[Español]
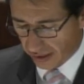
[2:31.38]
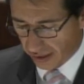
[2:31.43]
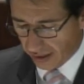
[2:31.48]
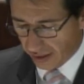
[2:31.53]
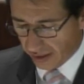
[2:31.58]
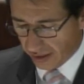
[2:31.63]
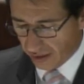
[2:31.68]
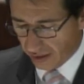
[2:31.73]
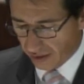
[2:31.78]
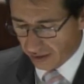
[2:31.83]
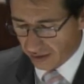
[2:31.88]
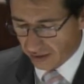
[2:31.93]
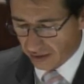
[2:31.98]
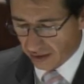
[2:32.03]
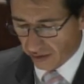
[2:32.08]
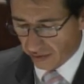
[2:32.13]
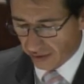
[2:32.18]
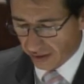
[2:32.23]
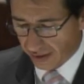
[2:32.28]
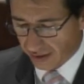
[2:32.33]

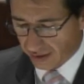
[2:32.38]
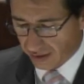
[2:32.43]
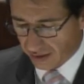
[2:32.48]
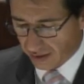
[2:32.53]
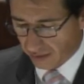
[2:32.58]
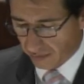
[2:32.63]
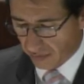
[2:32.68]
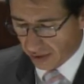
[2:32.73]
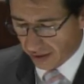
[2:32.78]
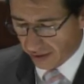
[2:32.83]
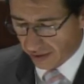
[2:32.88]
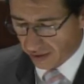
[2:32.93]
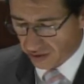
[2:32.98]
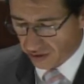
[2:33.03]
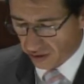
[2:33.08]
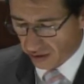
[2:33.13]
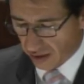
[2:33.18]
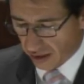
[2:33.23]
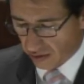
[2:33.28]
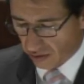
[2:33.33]
ingresado a esta Asamblea
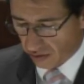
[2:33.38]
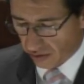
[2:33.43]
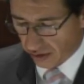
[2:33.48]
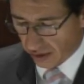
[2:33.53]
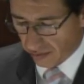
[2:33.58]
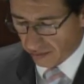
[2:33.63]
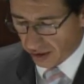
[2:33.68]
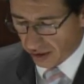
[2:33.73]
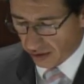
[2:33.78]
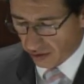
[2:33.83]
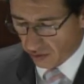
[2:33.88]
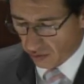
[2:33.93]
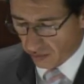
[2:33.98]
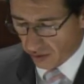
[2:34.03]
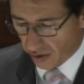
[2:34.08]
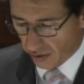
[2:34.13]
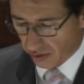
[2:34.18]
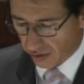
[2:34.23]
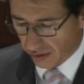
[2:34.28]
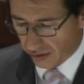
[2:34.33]
Nacional con trámite
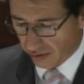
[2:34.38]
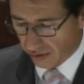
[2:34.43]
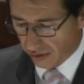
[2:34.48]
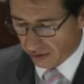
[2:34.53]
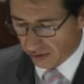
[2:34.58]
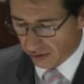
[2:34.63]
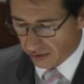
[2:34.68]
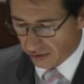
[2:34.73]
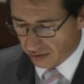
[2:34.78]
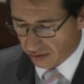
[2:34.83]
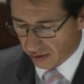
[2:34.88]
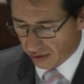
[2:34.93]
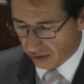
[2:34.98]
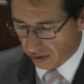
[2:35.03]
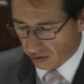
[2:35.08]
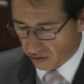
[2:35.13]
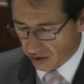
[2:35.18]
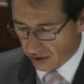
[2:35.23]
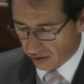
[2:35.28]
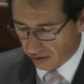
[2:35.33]
número
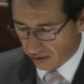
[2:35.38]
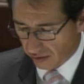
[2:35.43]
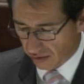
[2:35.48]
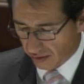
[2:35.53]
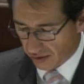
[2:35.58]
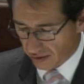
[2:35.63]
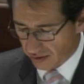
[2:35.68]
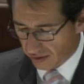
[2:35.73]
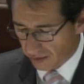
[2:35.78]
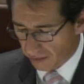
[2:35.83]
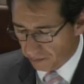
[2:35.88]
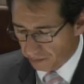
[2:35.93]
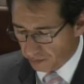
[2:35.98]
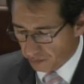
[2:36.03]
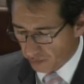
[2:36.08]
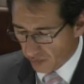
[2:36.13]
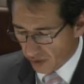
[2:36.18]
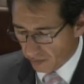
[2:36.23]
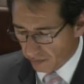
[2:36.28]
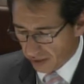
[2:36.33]
333083,
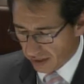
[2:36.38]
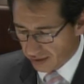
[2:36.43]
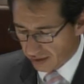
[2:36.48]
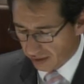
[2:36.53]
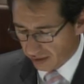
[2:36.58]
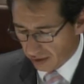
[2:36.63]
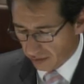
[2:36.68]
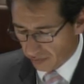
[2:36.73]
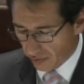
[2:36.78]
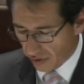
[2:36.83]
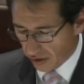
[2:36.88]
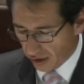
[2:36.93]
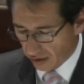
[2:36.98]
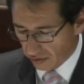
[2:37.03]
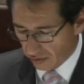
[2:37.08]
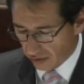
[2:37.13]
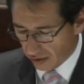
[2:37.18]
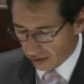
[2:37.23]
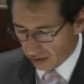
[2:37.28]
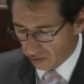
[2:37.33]
presenta el
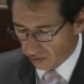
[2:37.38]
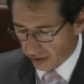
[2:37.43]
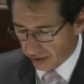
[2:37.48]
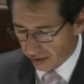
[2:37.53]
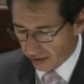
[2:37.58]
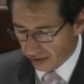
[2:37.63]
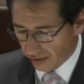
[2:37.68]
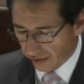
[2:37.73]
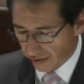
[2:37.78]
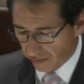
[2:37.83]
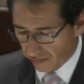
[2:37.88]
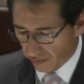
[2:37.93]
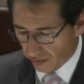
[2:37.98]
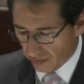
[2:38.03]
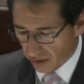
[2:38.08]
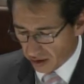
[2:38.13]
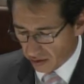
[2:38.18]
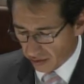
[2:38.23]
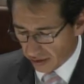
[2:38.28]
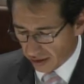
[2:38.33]
proyecto de ley orgánica
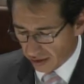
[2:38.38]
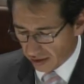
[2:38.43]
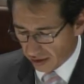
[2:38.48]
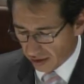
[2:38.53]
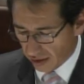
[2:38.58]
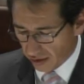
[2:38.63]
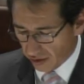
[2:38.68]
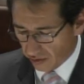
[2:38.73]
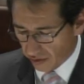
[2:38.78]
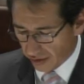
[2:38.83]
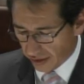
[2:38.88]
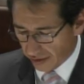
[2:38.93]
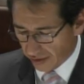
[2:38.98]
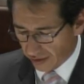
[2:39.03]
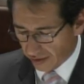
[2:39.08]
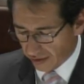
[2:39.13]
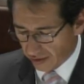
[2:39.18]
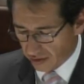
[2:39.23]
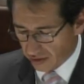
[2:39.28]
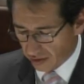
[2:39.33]
reformatoria de la Ley
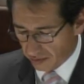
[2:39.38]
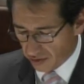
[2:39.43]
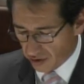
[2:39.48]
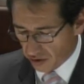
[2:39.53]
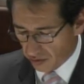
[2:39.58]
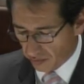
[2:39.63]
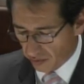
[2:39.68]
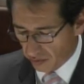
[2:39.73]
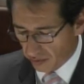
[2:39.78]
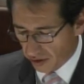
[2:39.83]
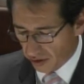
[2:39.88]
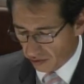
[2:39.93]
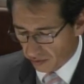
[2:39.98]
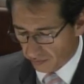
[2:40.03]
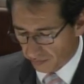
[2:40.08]
Orgánica de Servicio Público.